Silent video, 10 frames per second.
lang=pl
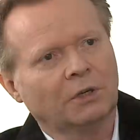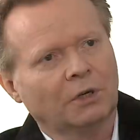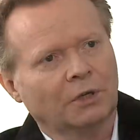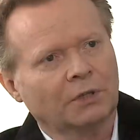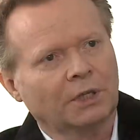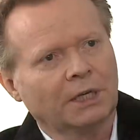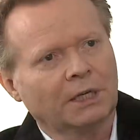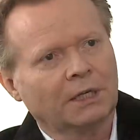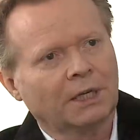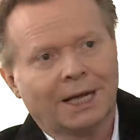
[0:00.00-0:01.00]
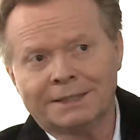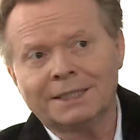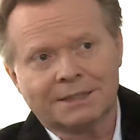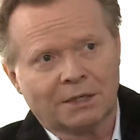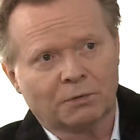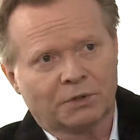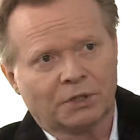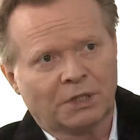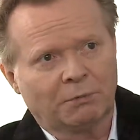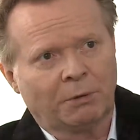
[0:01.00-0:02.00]
ogląda, a nie znał
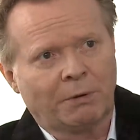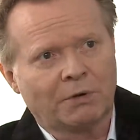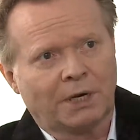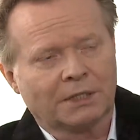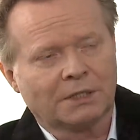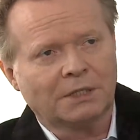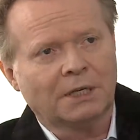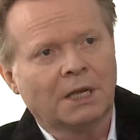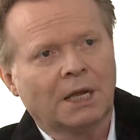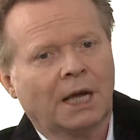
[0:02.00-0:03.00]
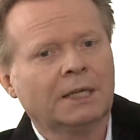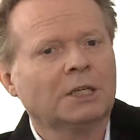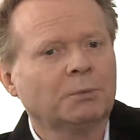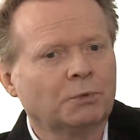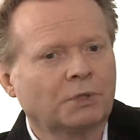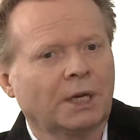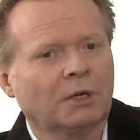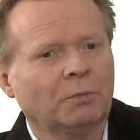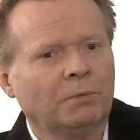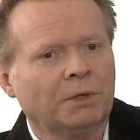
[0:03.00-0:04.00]
wcześniej, bo nie miał okazji, a nagle
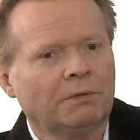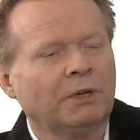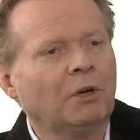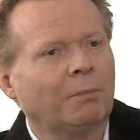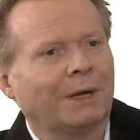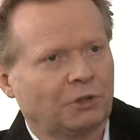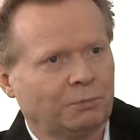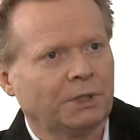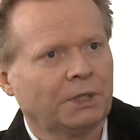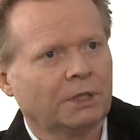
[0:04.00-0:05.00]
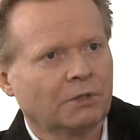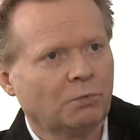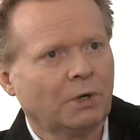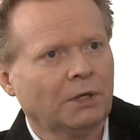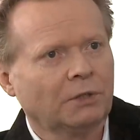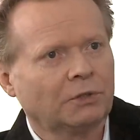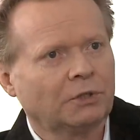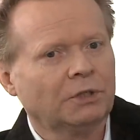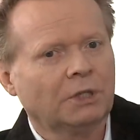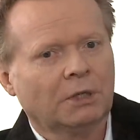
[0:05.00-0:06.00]
puszczają mnie w jego paśmie
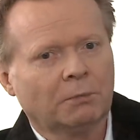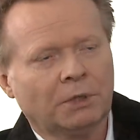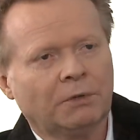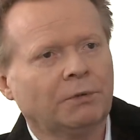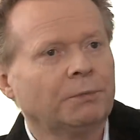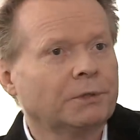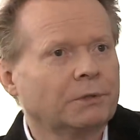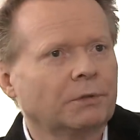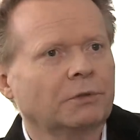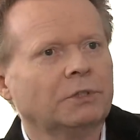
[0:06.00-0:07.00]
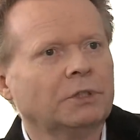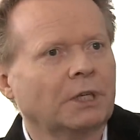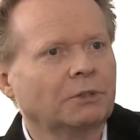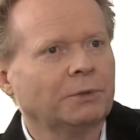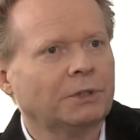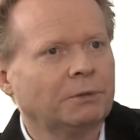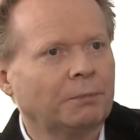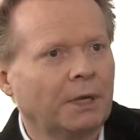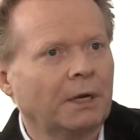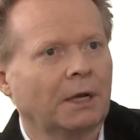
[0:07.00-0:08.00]
słuchalności, bo nie wiem, jest rocznica śmierci
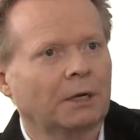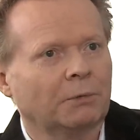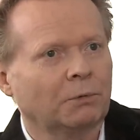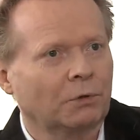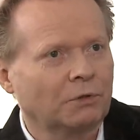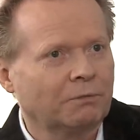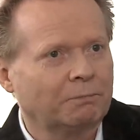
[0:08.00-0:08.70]
Brela albo urodzin